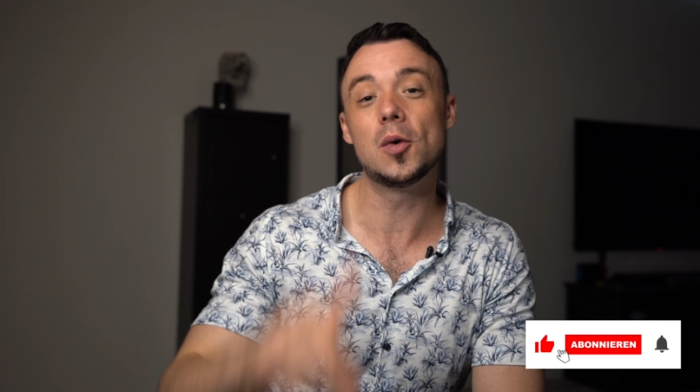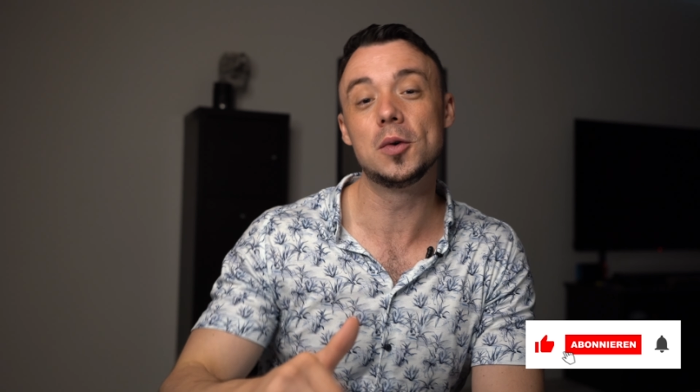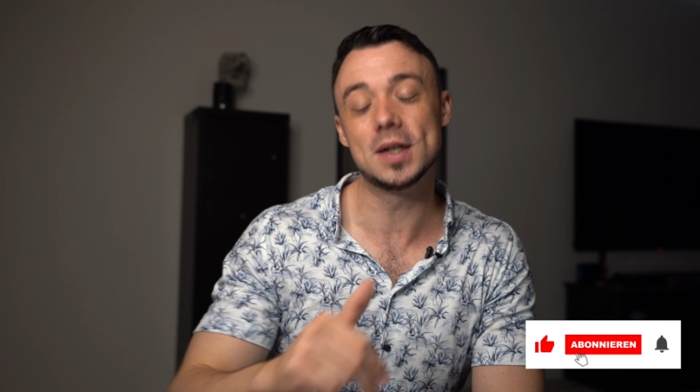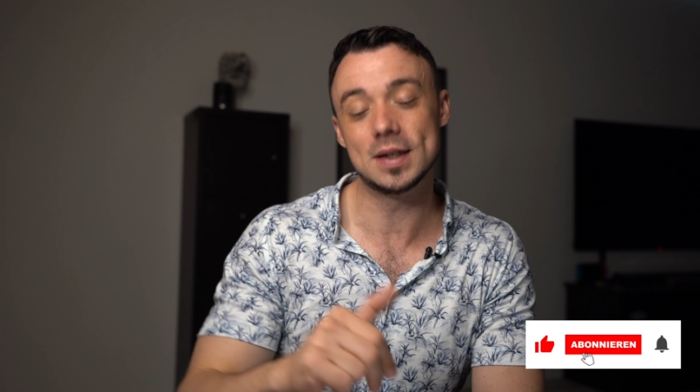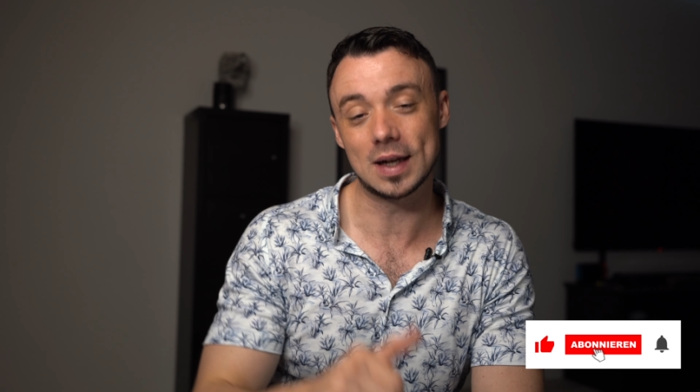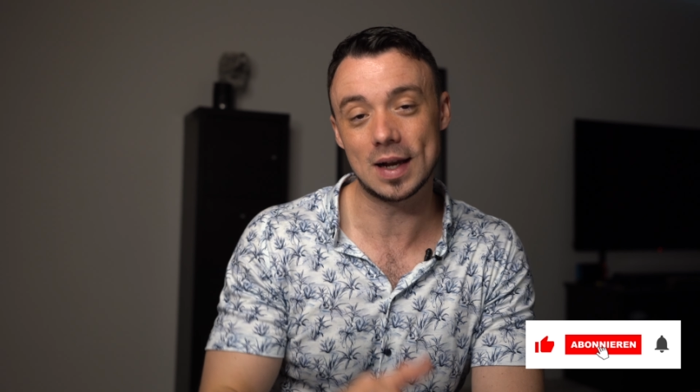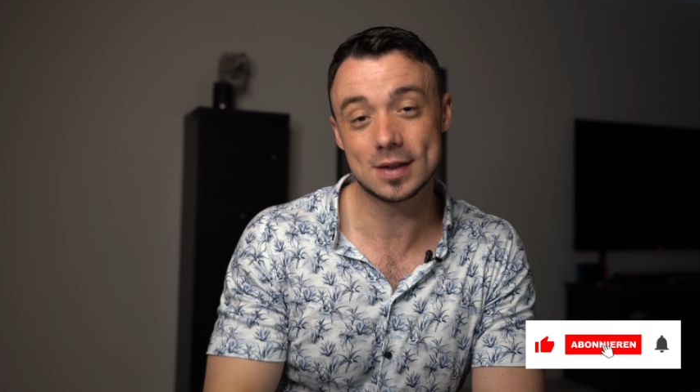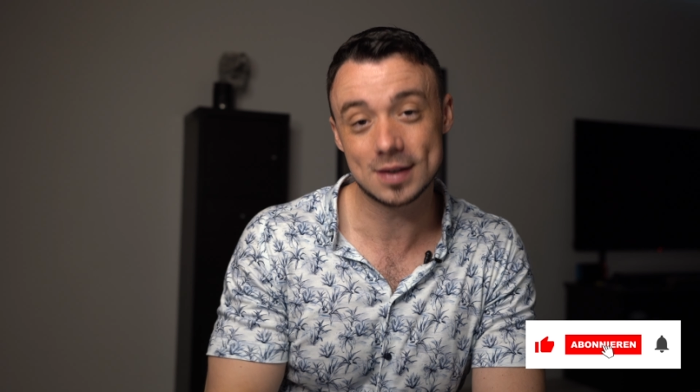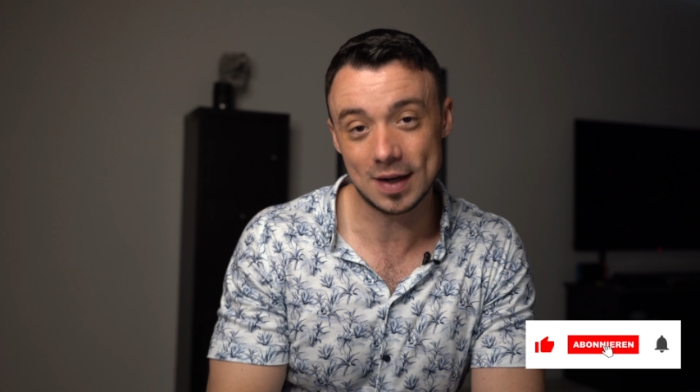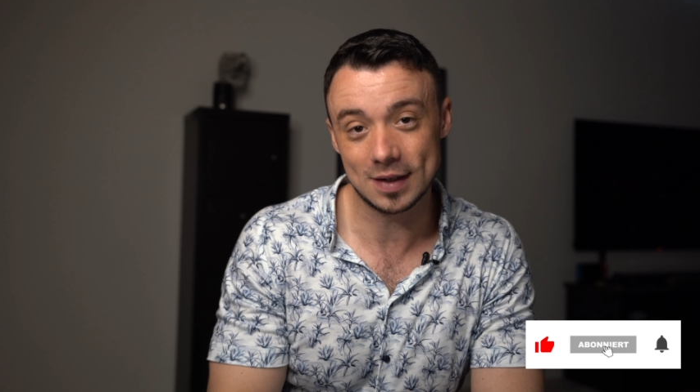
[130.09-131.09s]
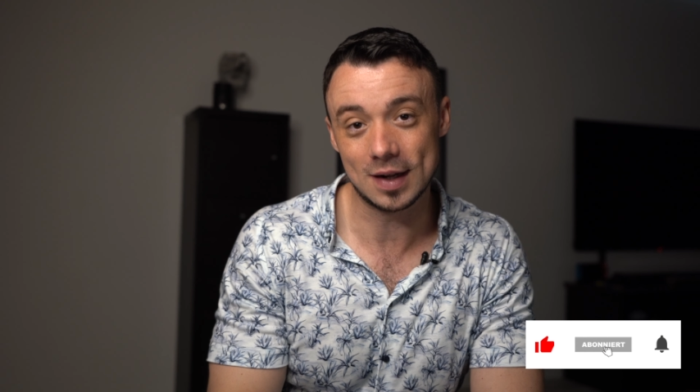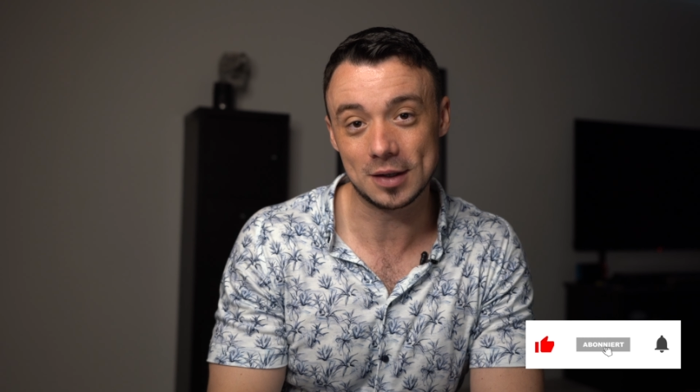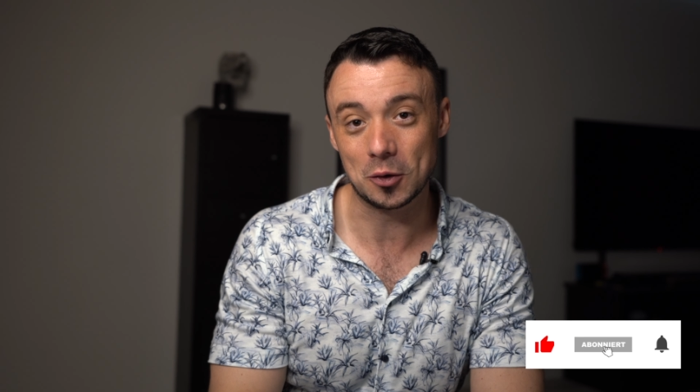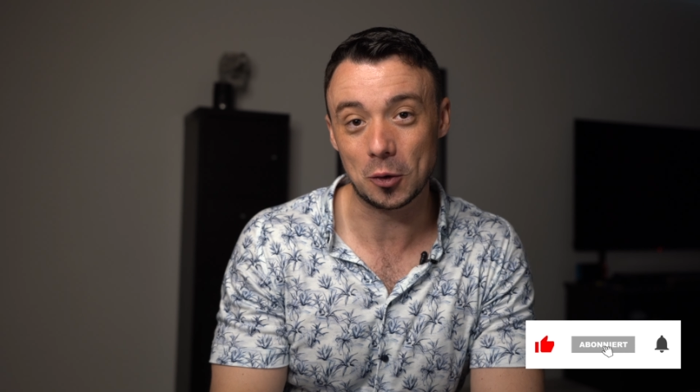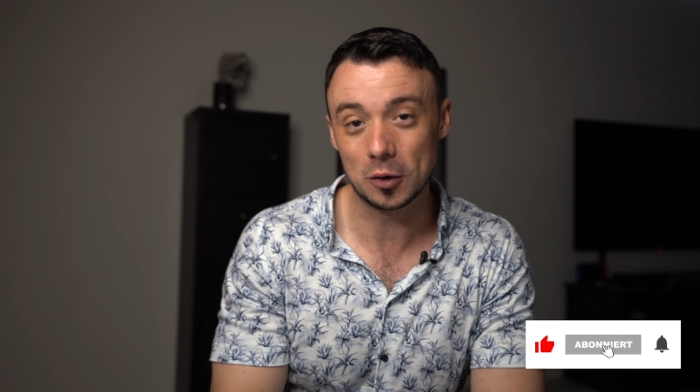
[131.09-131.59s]
und hinterlasse einen
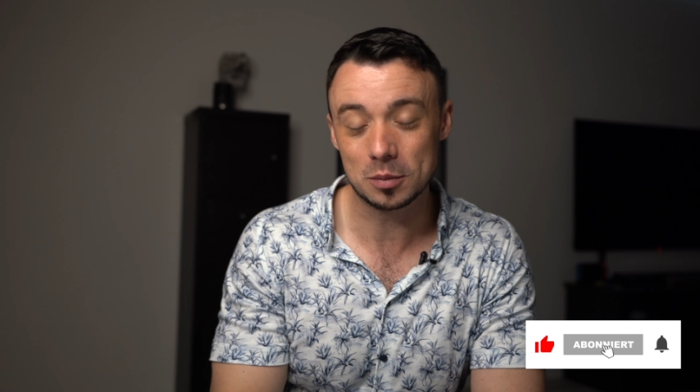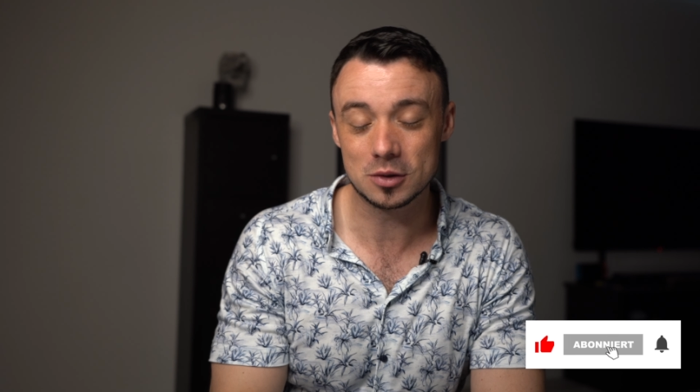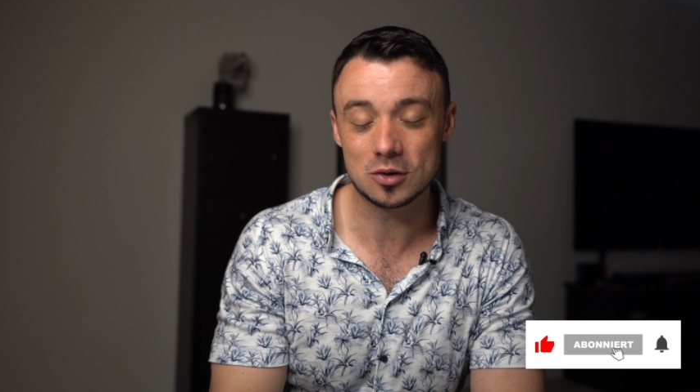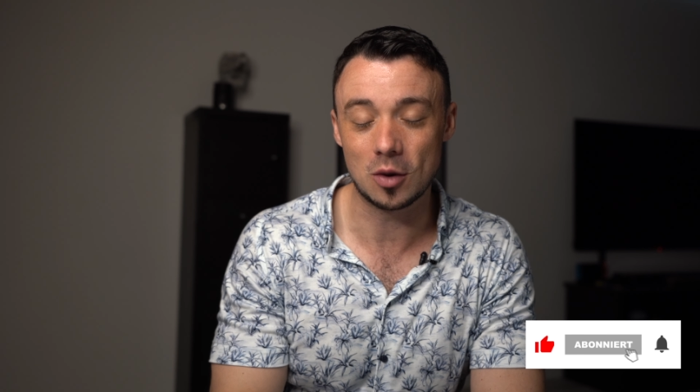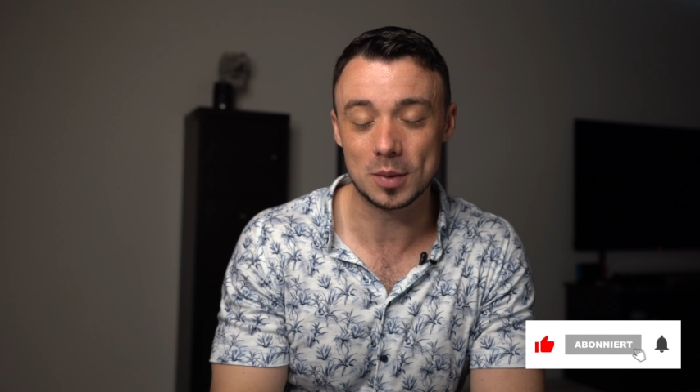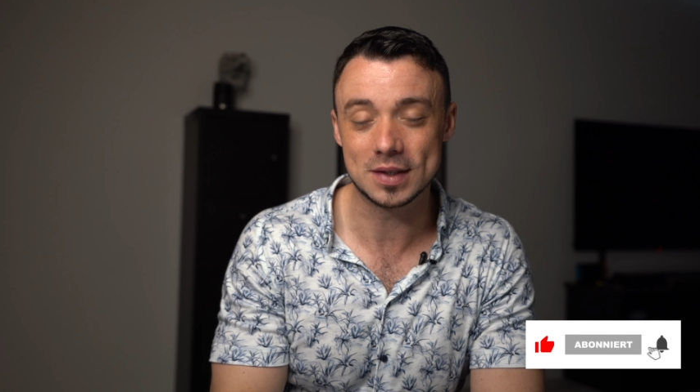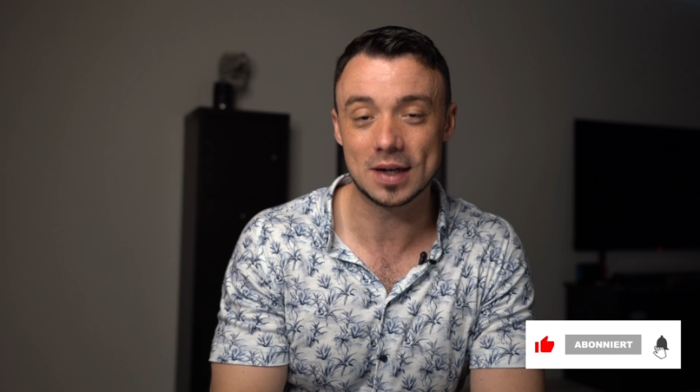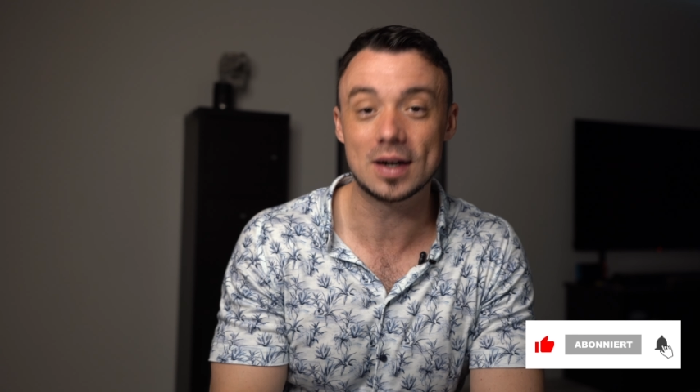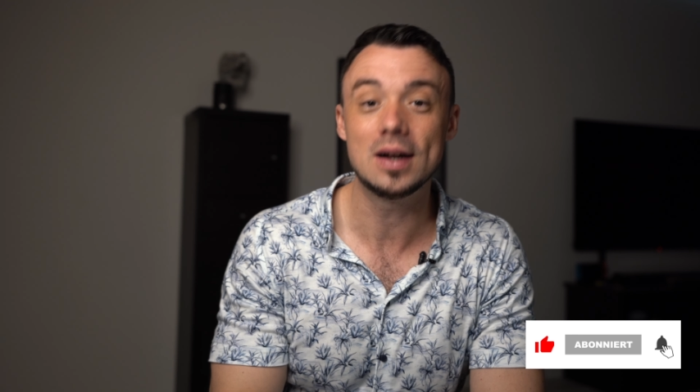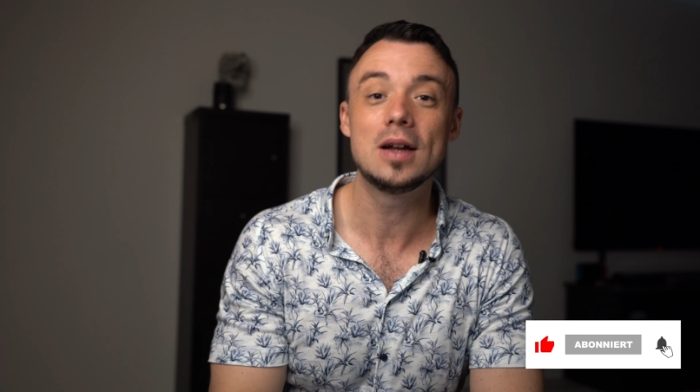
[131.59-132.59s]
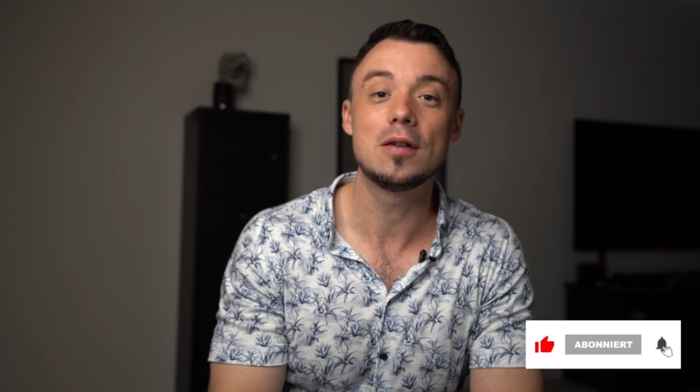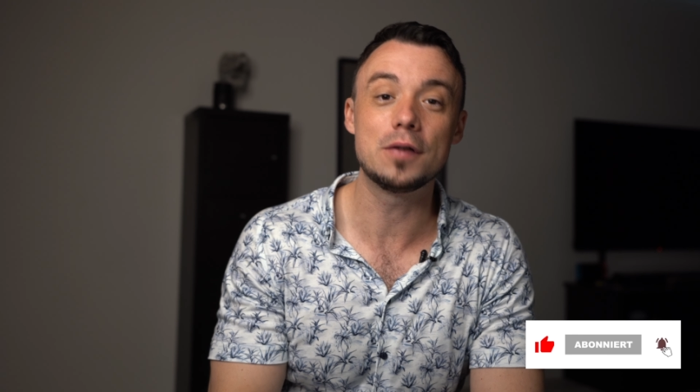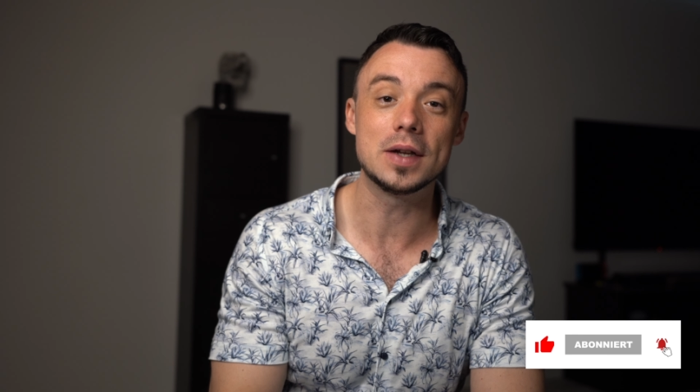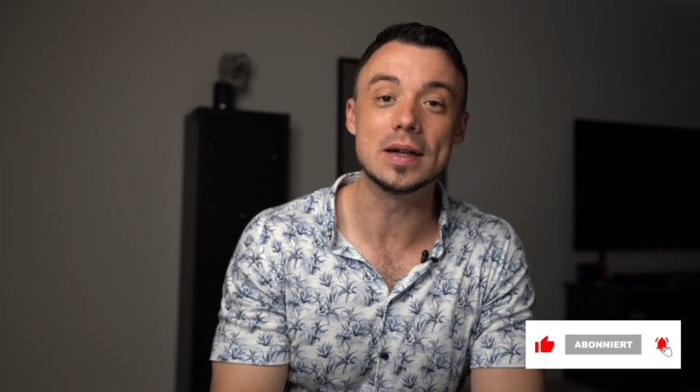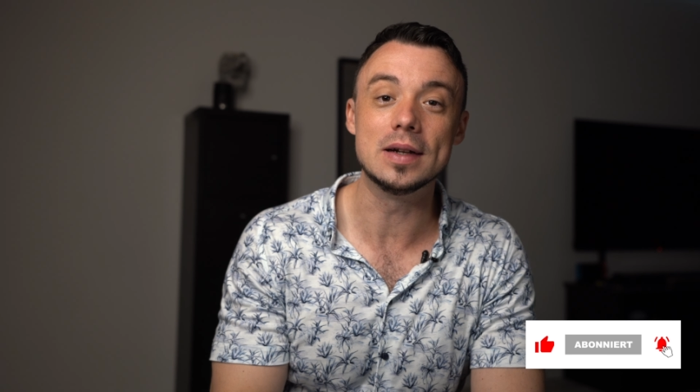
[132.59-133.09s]
Algorithmus-Kommentar.
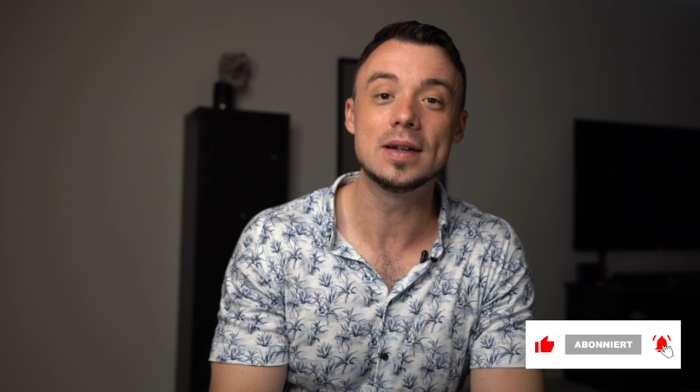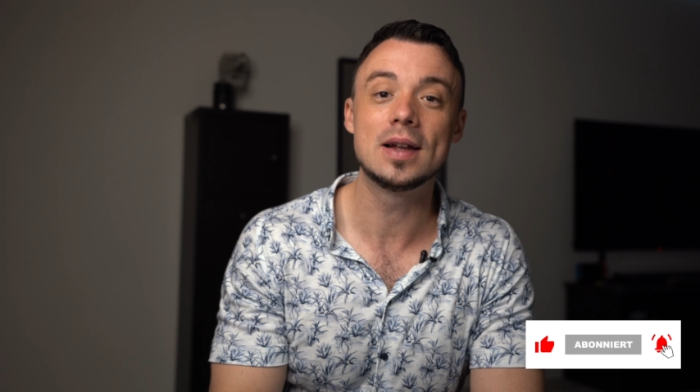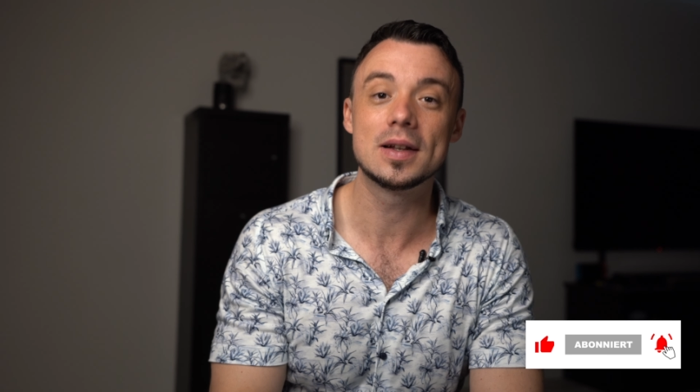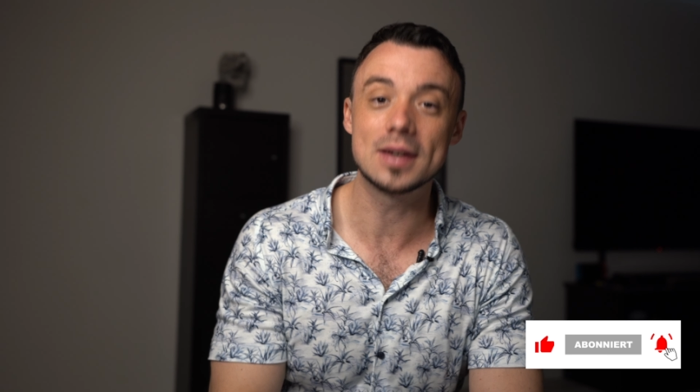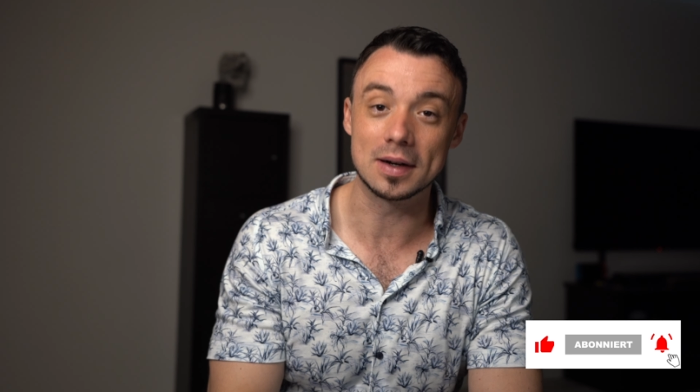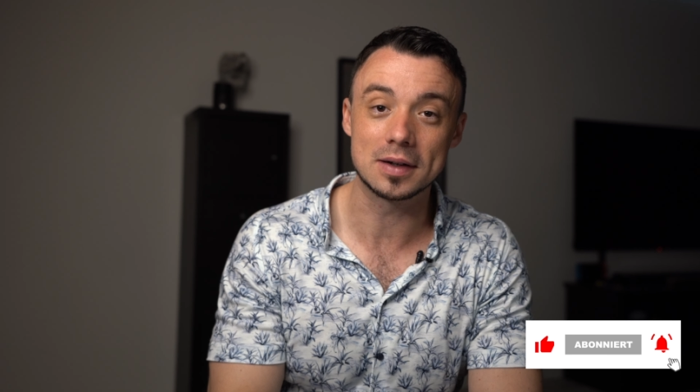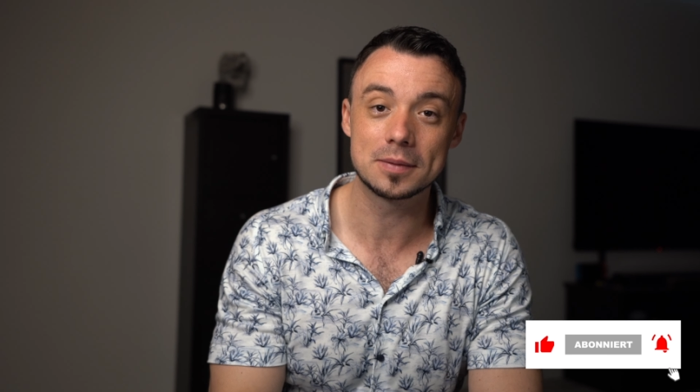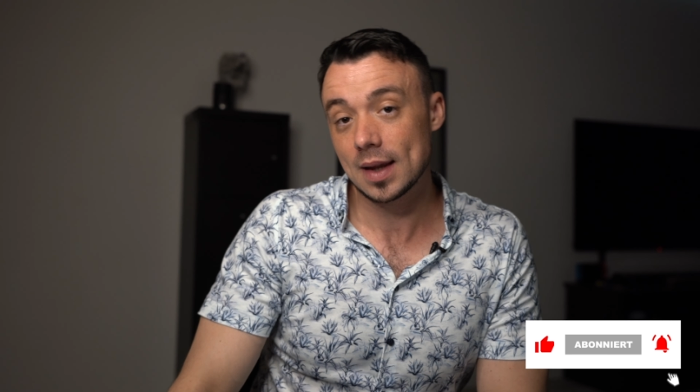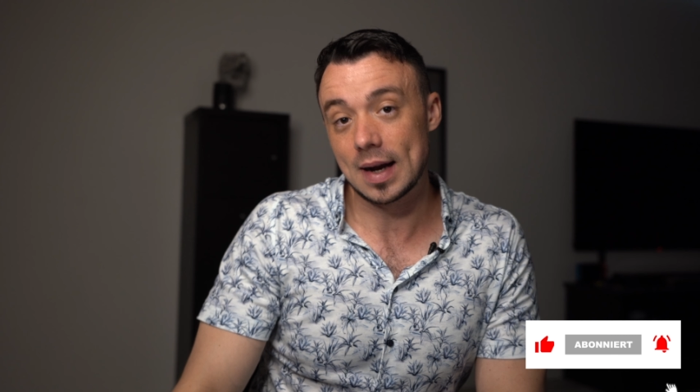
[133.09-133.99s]
Vielen Dank.